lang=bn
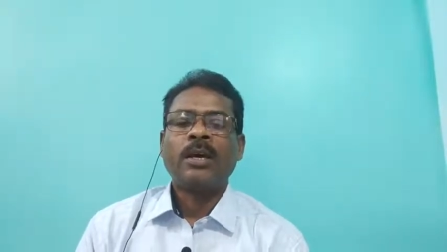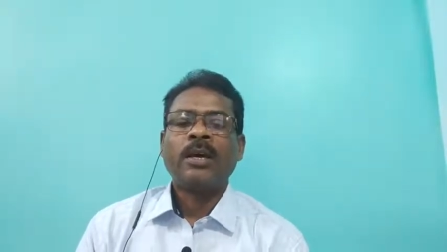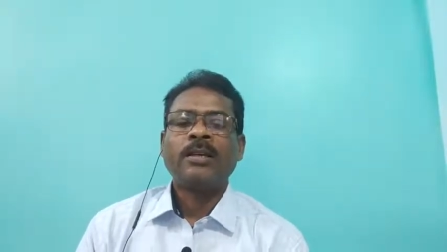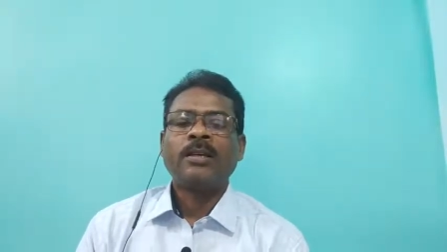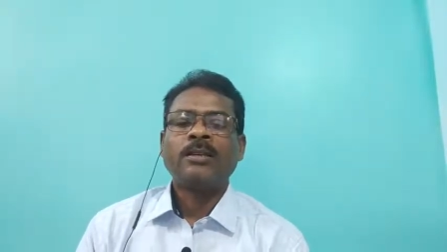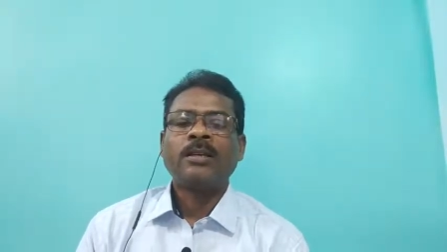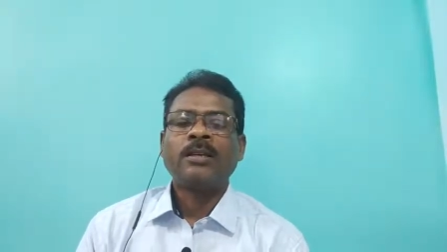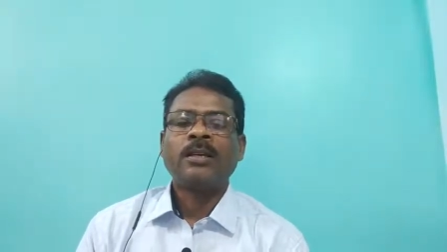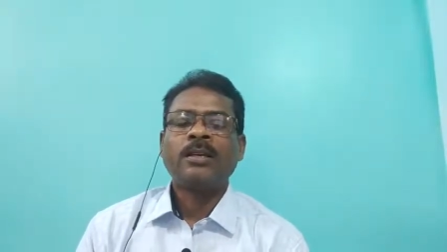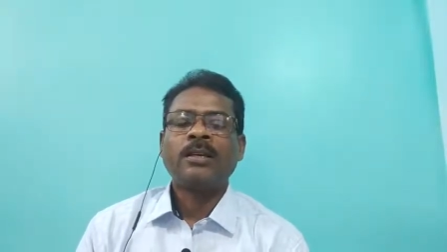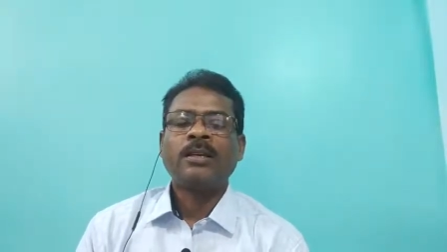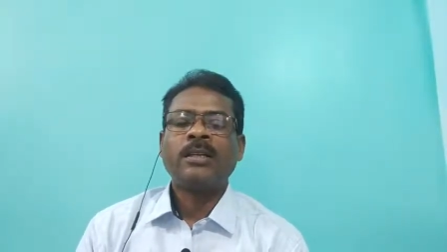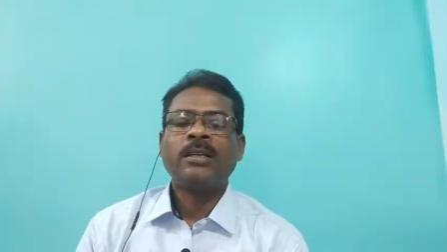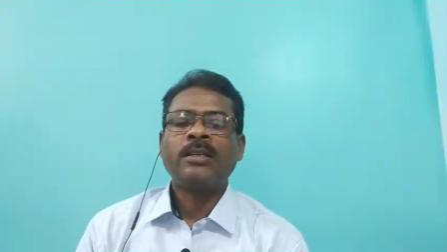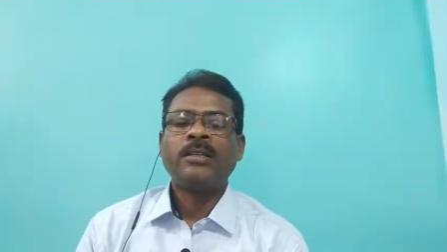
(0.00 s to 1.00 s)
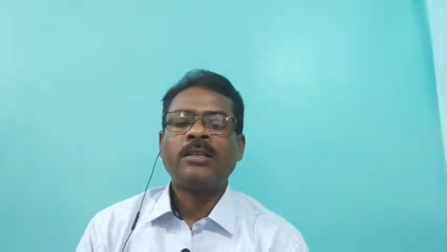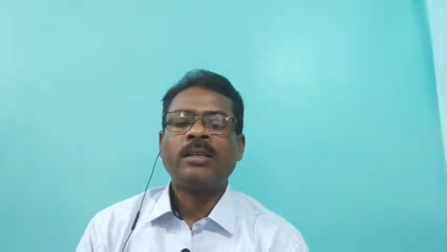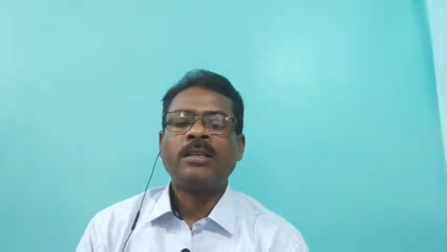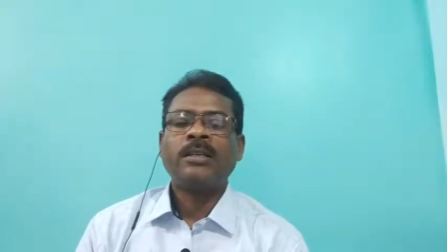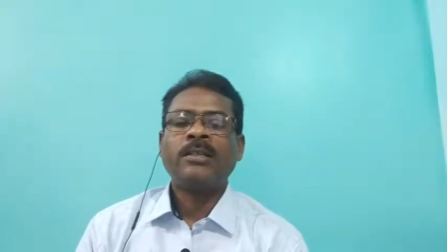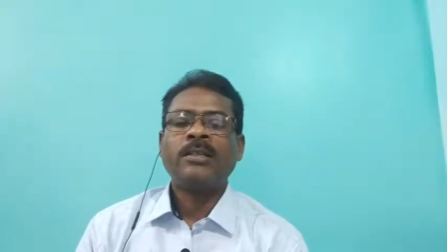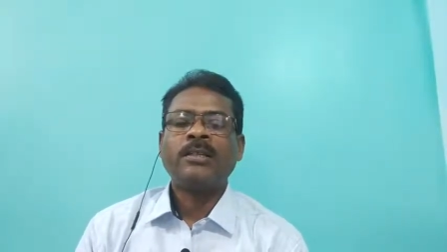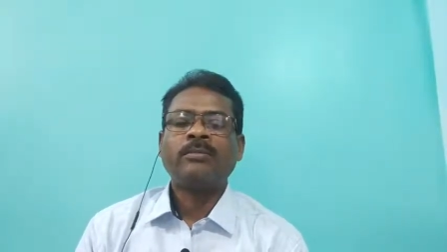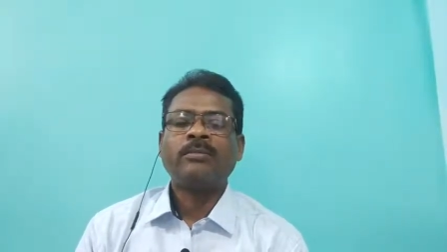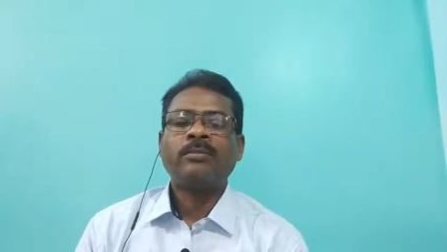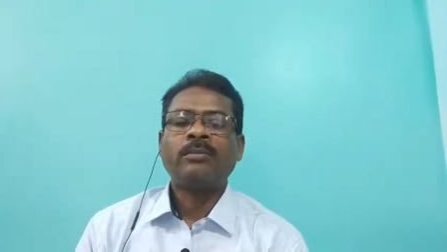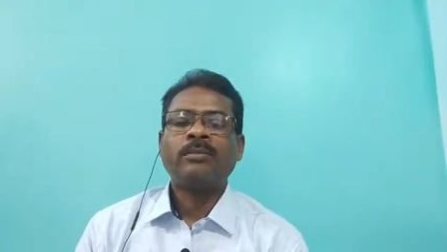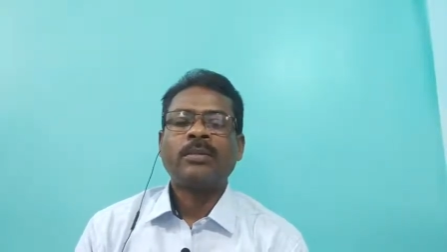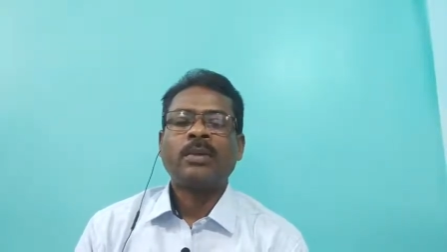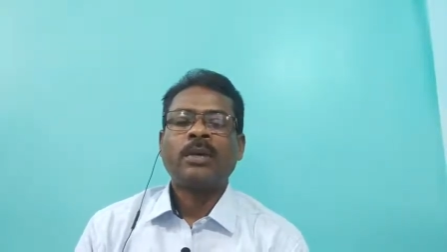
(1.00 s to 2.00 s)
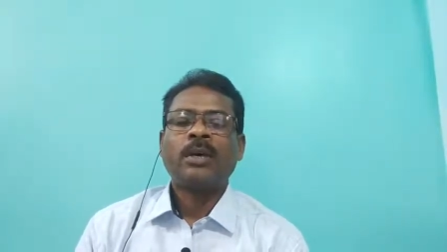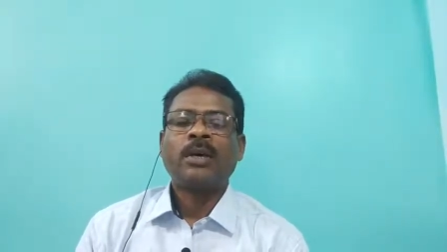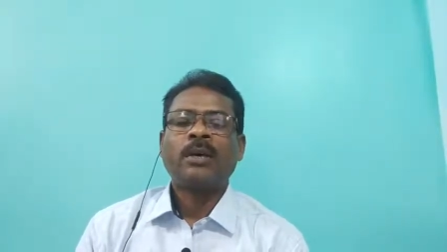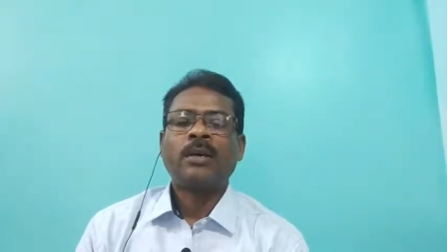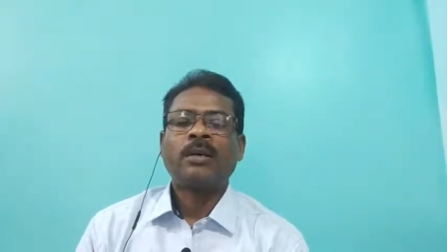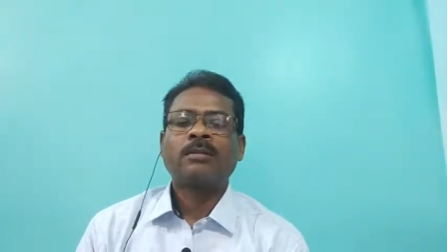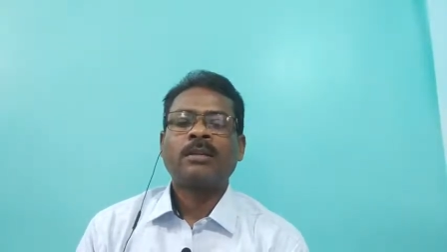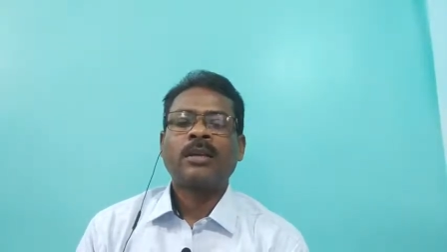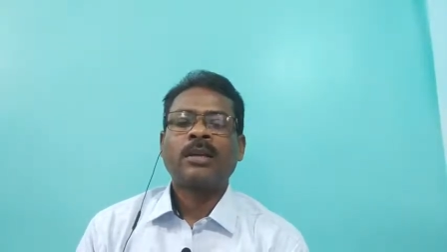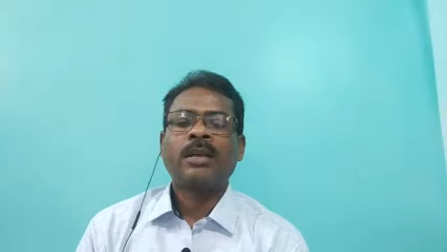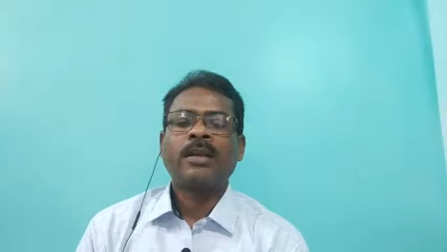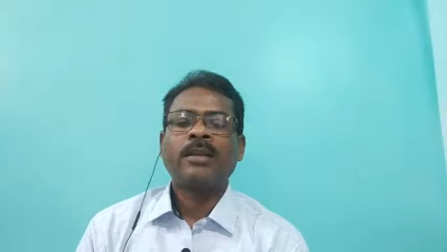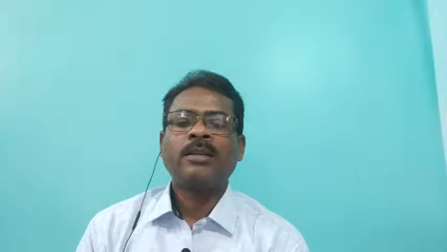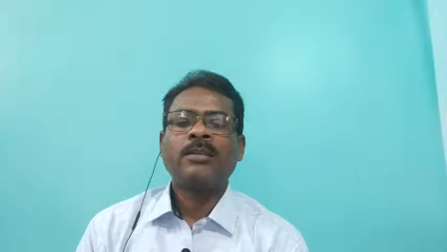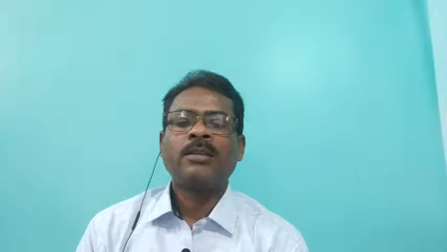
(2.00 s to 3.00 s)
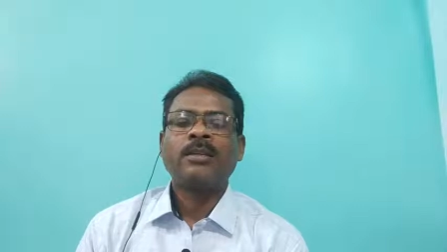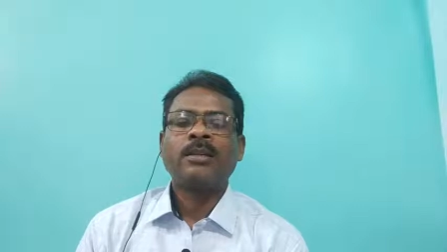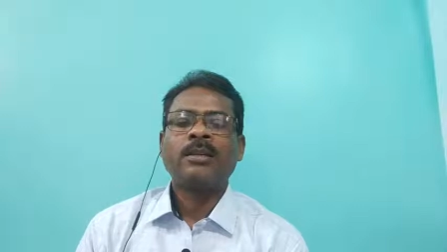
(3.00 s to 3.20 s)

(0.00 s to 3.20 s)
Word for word: এইটিন হান্ড্রেড এইটটি এইটে ডাক্তার কেন্ট